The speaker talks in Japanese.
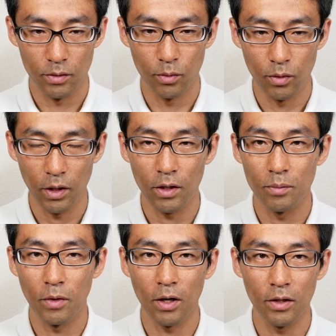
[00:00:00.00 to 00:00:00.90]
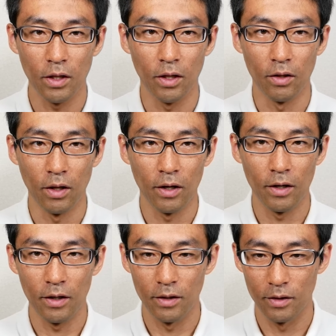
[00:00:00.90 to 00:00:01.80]
この辺がわかんねえんだよ
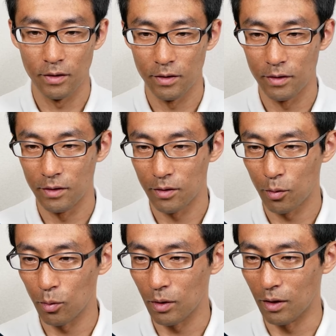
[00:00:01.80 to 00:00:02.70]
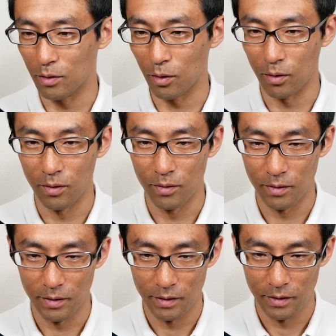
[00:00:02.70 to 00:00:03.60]
な。こうなると。
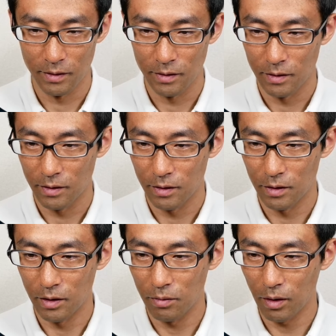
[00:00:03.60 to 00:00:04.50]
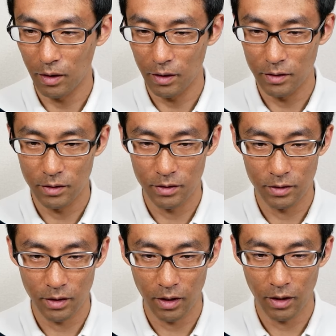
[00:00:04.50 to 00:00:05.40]

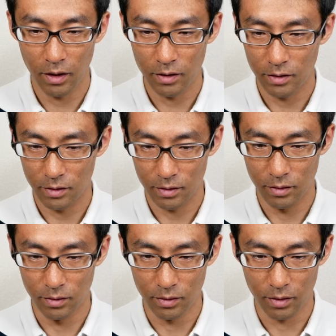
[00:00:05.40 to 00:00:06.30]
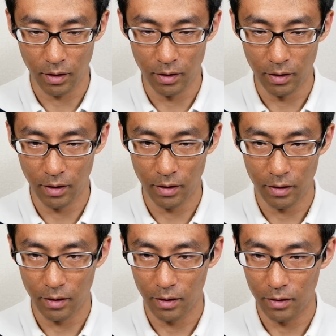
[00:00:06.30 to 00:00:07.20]
リファレンスがあるか
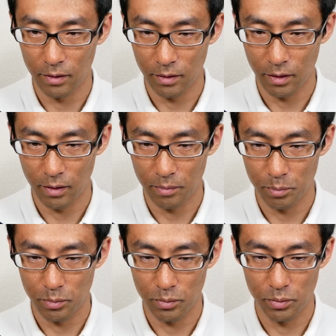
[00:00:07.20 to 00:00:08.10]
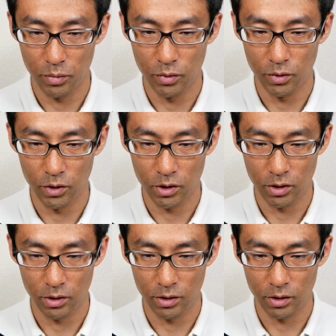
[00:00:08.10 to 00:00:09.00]
ら、アンラップ
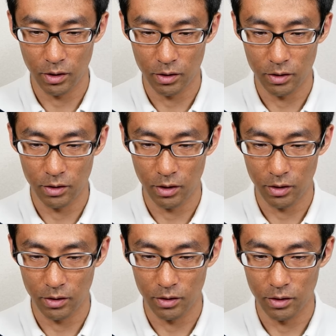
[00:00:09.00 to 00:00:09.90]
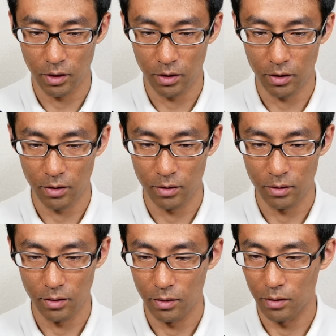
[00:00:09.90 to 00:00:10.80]
して、ちゃちゃちゃ
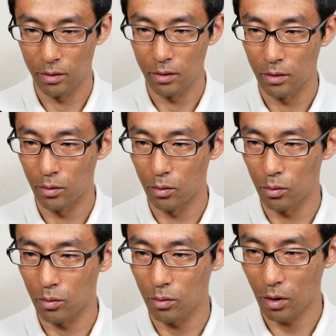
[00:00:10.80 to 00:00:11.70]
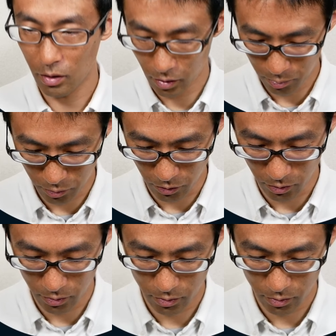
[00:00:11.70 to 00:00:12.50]
ドットアンラップ